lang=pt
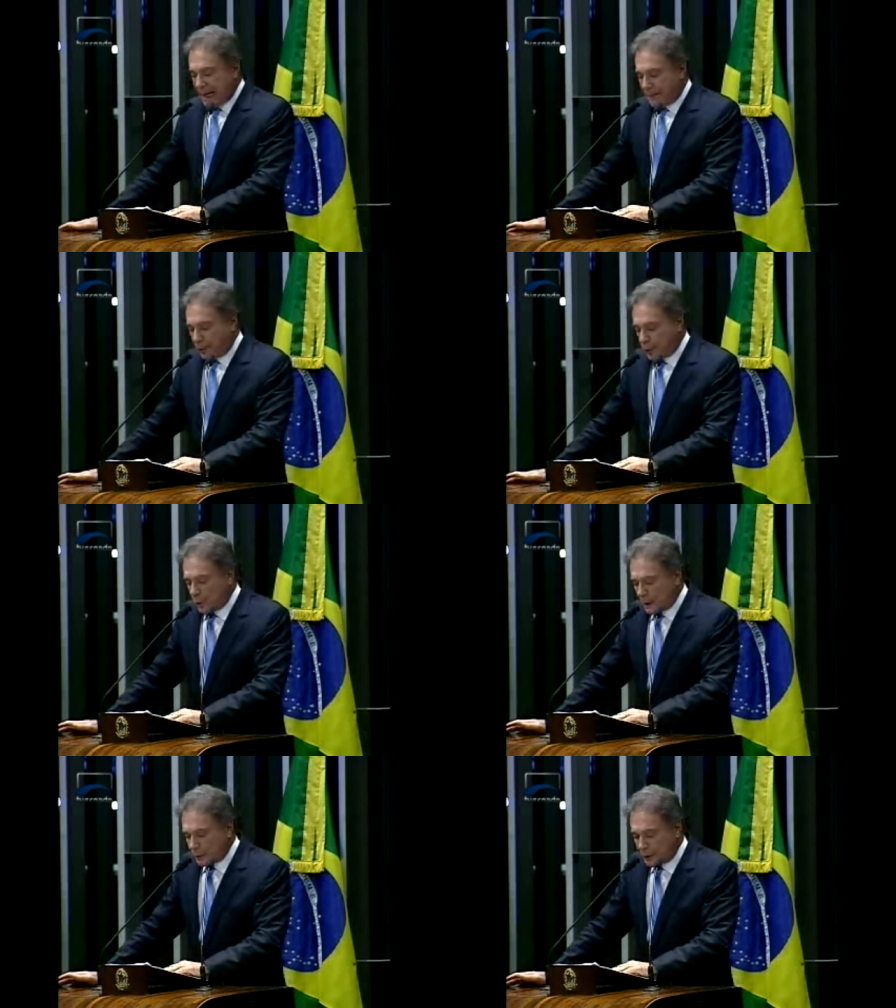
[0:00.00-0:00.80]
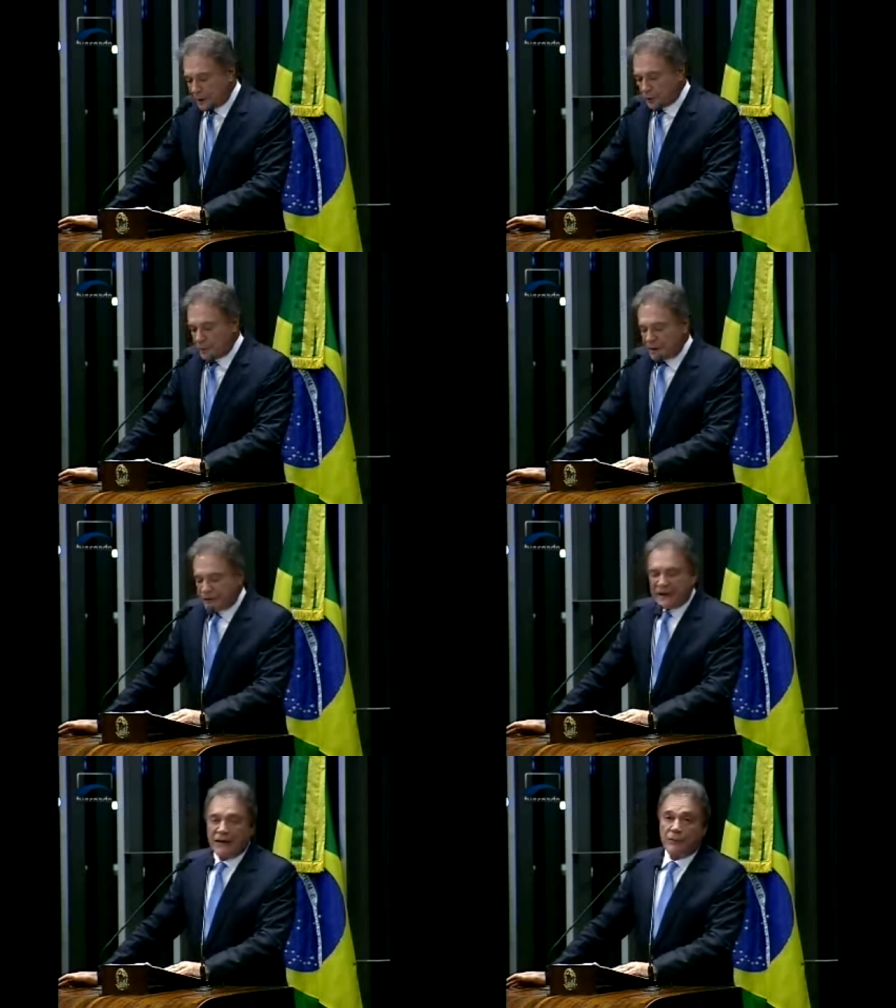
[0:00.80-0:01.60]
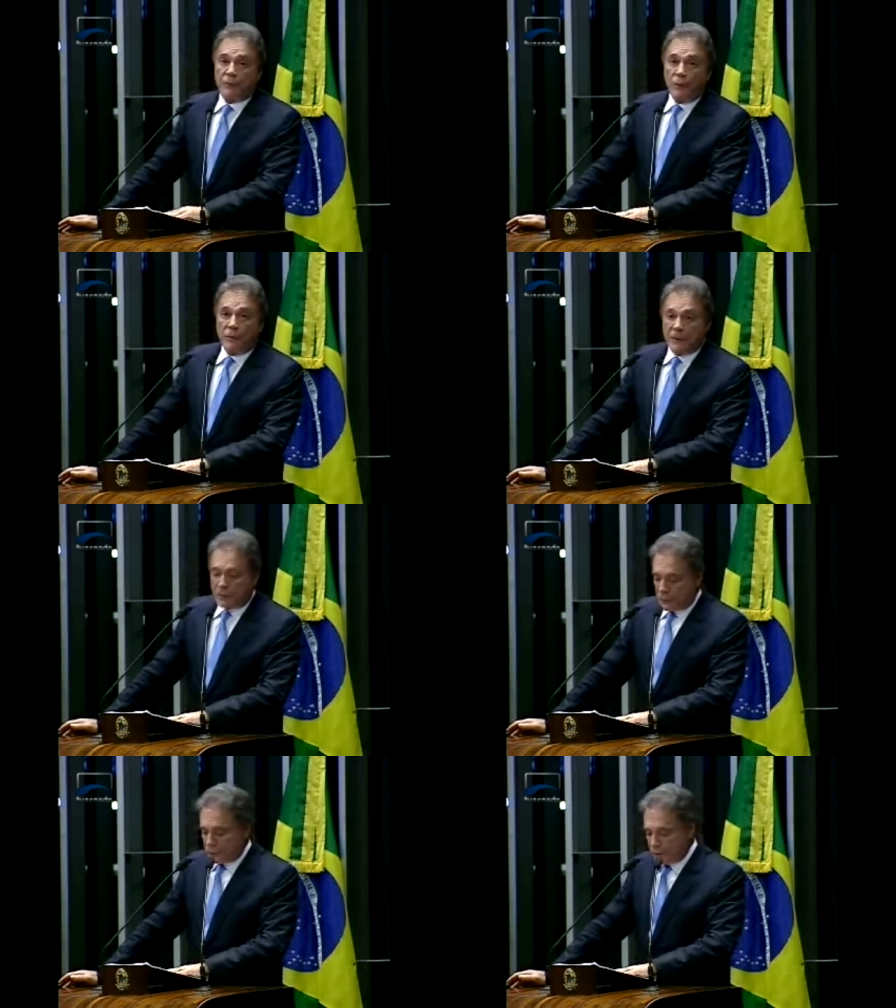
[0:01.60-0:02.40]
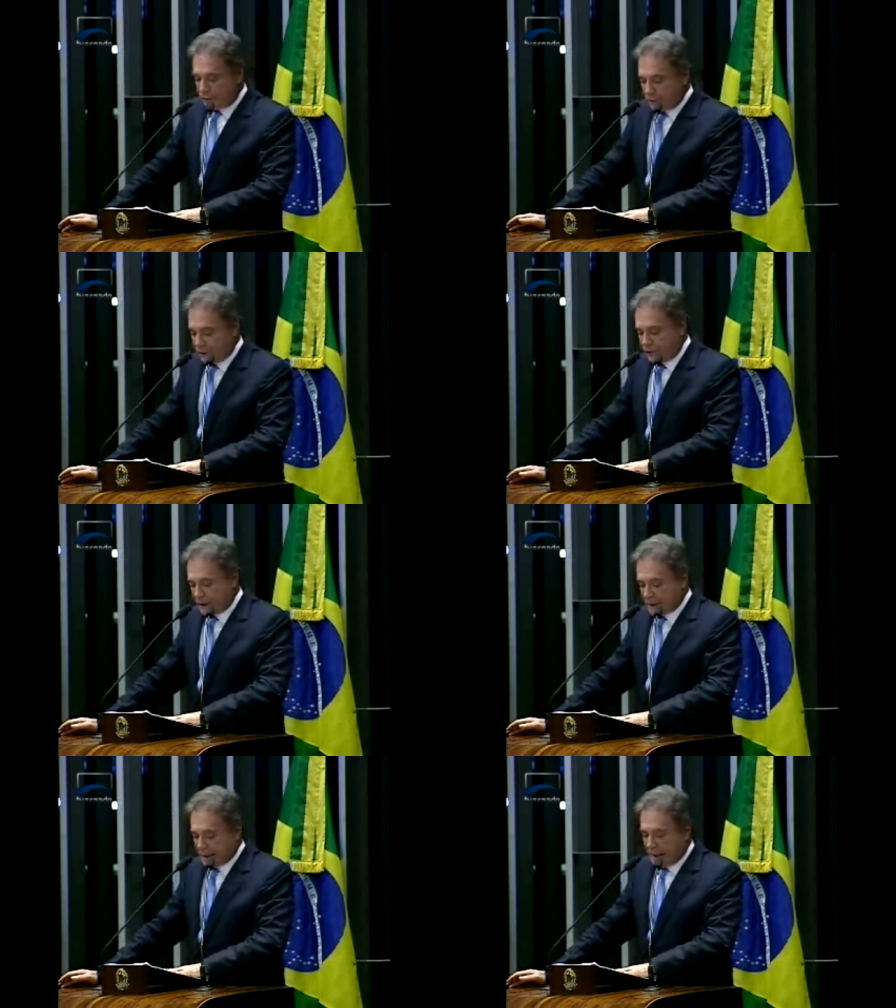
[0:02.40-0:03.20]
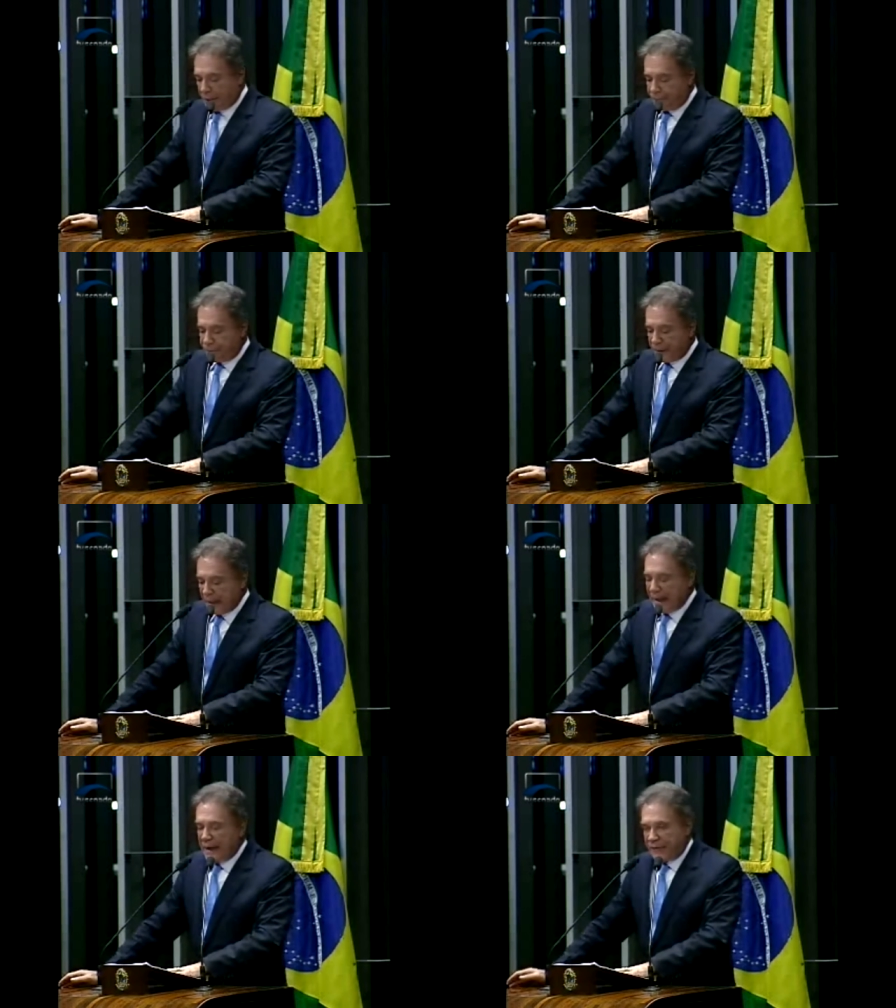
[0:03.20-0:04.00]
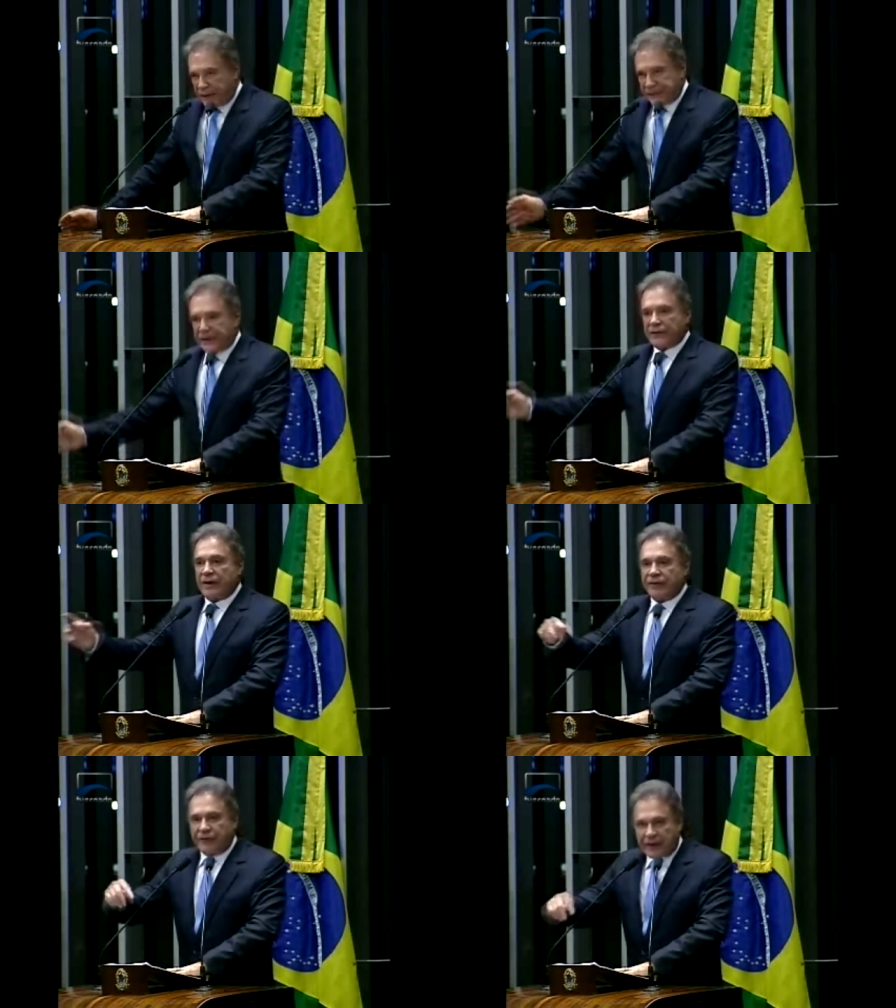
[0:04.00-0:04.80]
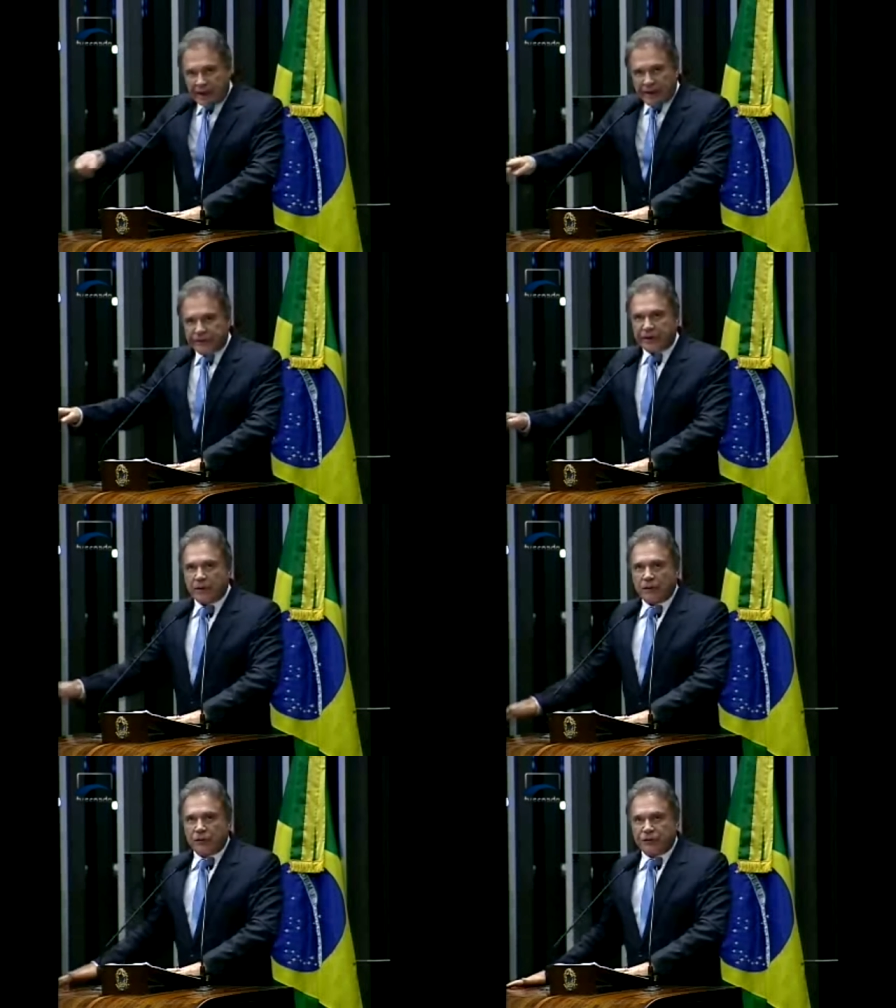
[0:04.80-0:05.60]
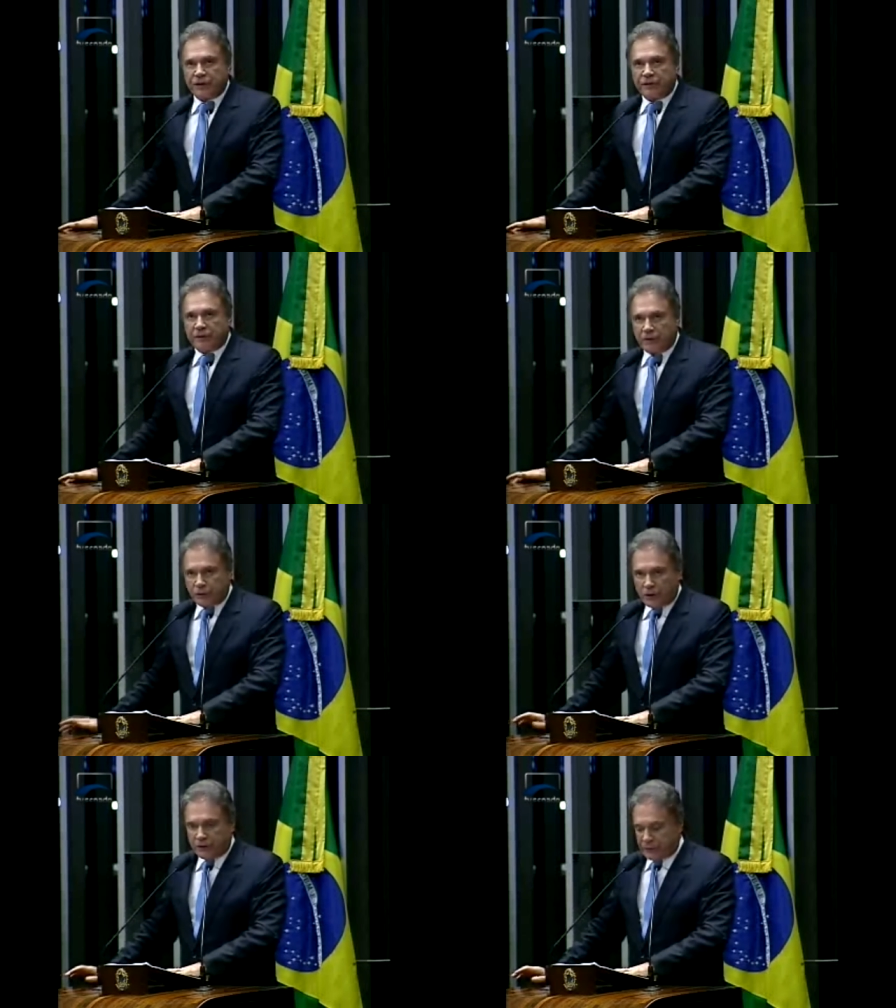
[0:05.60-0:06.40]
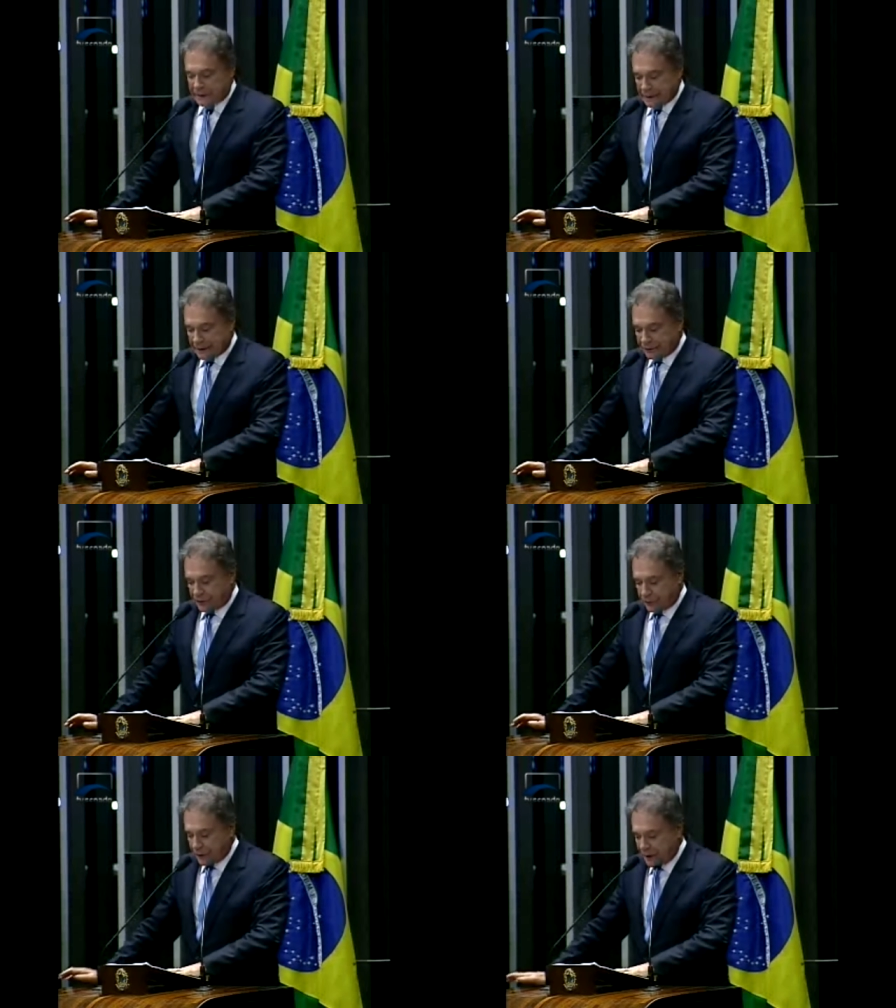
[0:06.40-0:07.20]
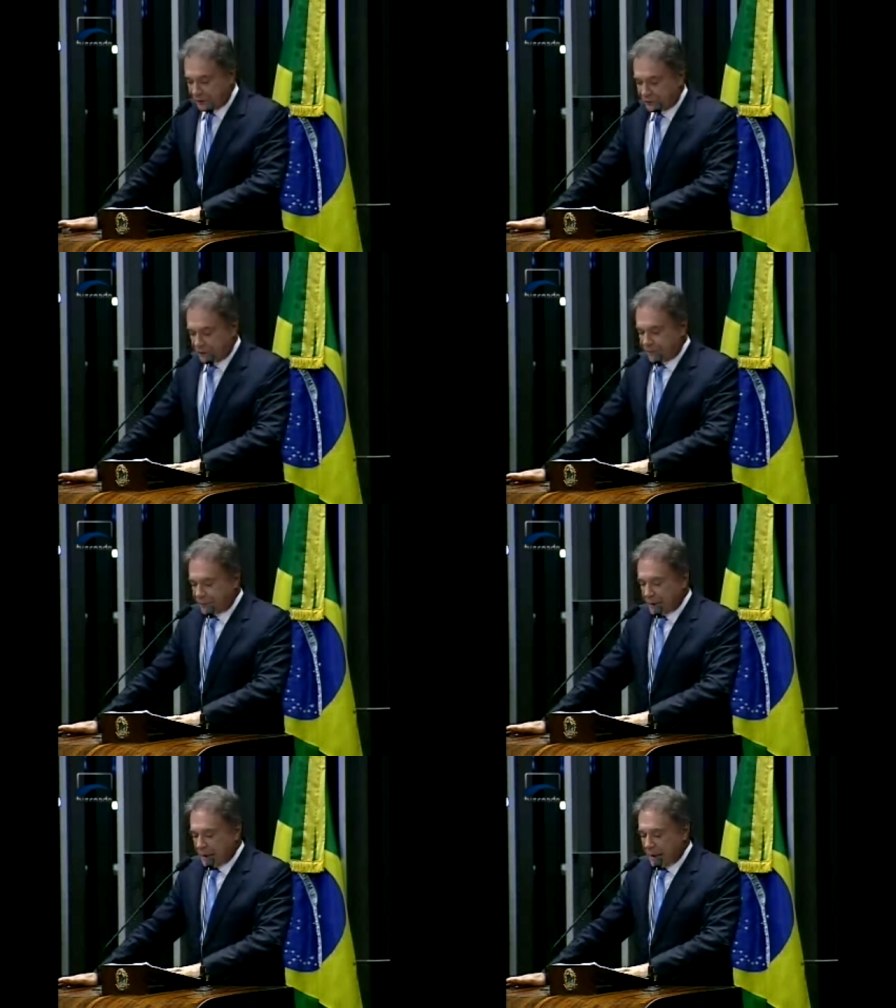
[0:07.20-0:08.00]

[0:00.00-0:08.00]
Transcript: a Procuradoria do Ministério Público do Distrito Federal, fazendo referência, inclusive, ao nosso mandato de segurança,